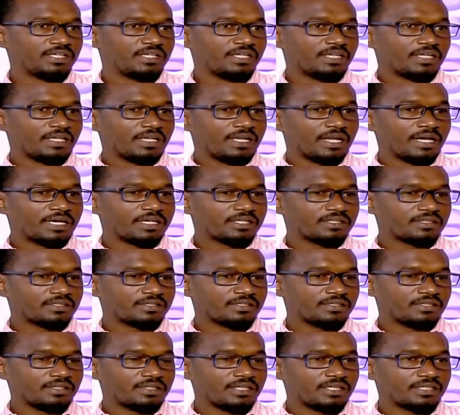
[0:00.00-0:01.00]
لكن
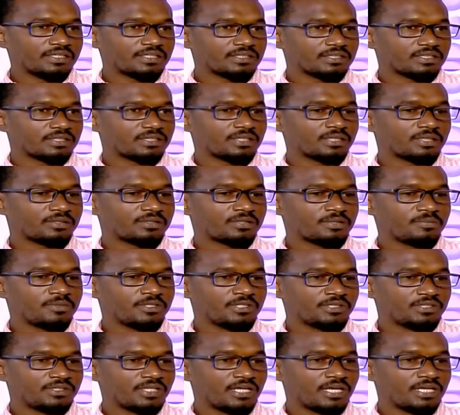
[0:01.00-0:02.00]
لجنه
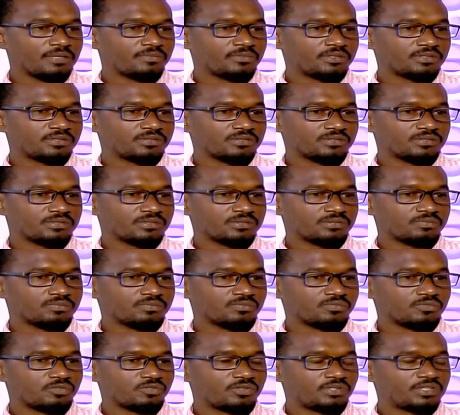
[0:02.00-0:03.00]
التطبيع دائما آه،
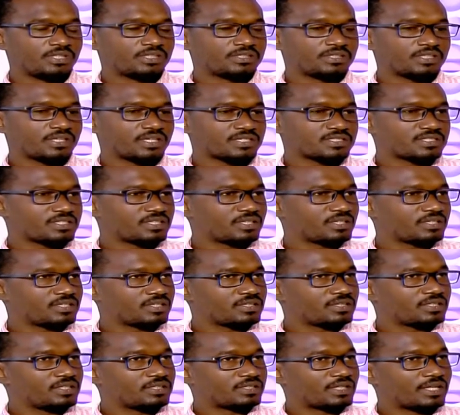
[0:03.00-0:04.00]
مدتها قصيره
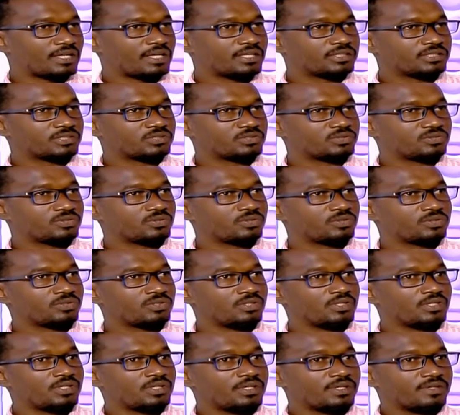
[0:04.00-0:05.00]
جدا ثلاثة شهور
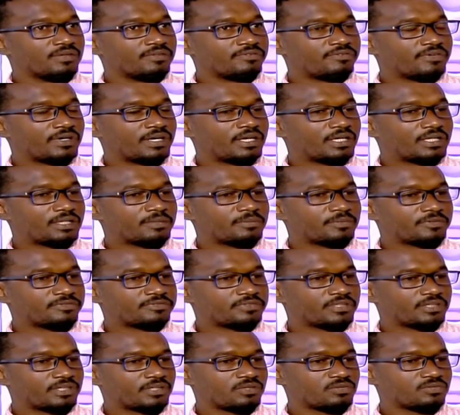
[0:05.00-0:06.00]
فانا
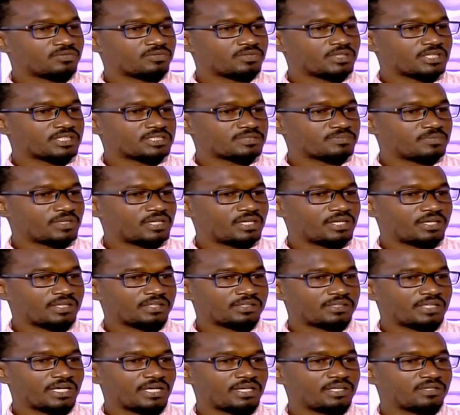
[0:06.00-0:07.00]
بفتكر ان الناس ما
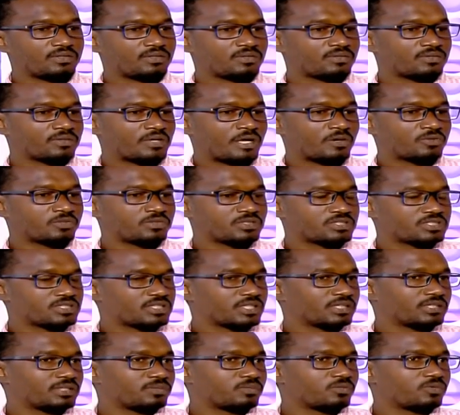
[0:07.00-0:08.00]
تحرق او
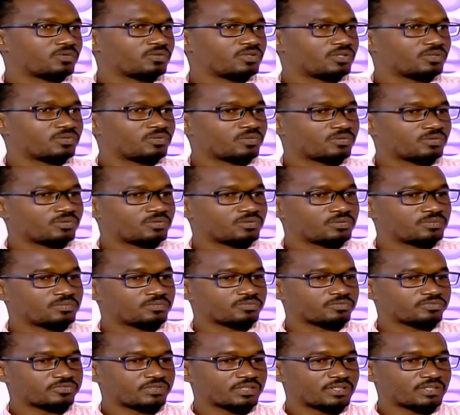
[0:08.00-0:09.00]
تستخدم كل الكروت
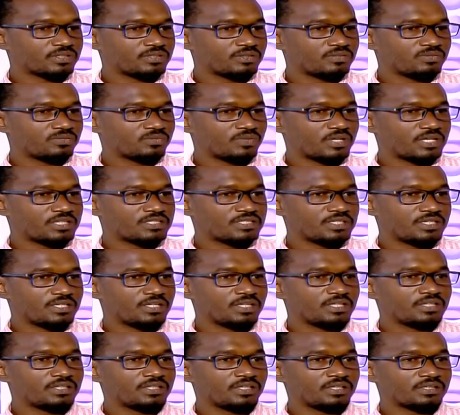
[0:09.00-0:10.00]
مفترض انه هذه
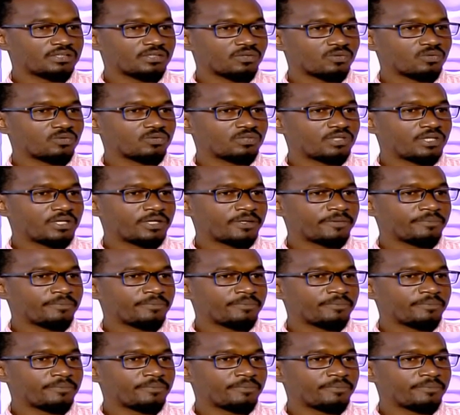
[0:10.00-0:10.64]
اللجنه تغوض